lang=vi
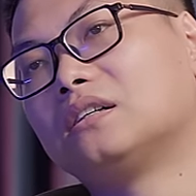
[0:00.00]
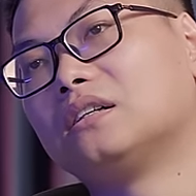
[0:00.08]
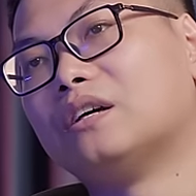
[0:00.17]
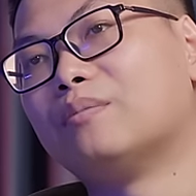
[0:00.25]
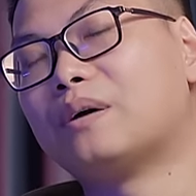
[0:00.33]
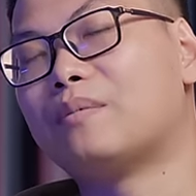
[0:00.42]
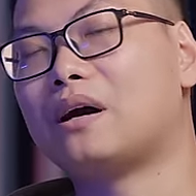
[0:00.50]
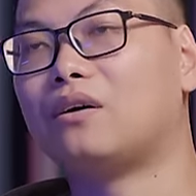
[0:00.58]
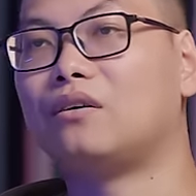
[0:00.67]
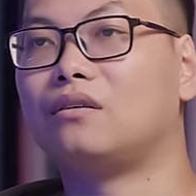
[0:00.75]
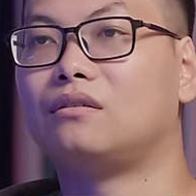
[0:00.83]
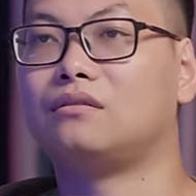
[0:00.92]
để mà
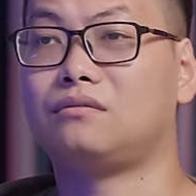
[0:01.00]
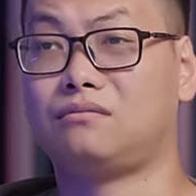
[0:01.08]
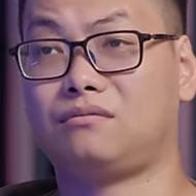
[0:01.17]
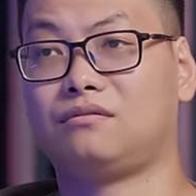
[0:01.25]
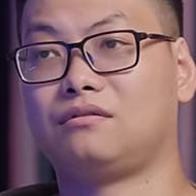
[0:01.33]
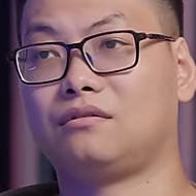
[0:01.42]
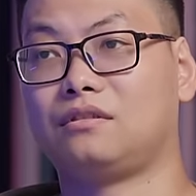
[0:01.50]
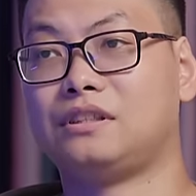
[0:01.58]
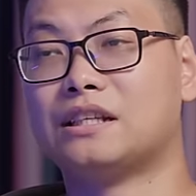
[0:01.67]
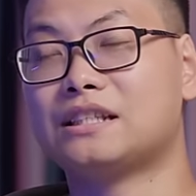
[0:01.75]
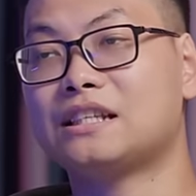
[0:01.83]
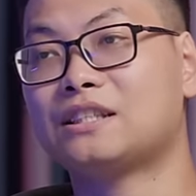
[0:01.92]
bảo
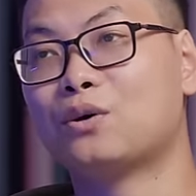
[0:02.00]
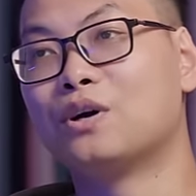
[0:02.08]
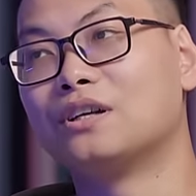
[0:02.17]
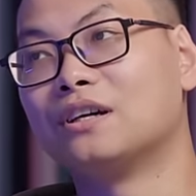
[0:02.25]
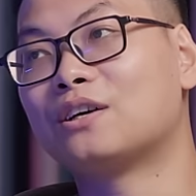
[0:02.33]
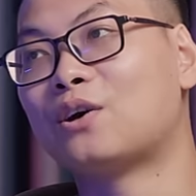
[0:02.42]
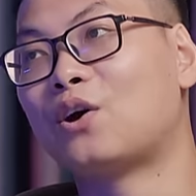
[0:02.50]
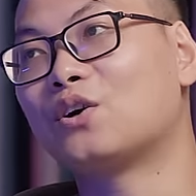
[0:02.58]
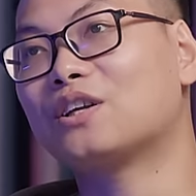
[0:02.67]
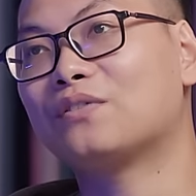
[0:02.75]
nhận xét sâu hơn thì hơi khó,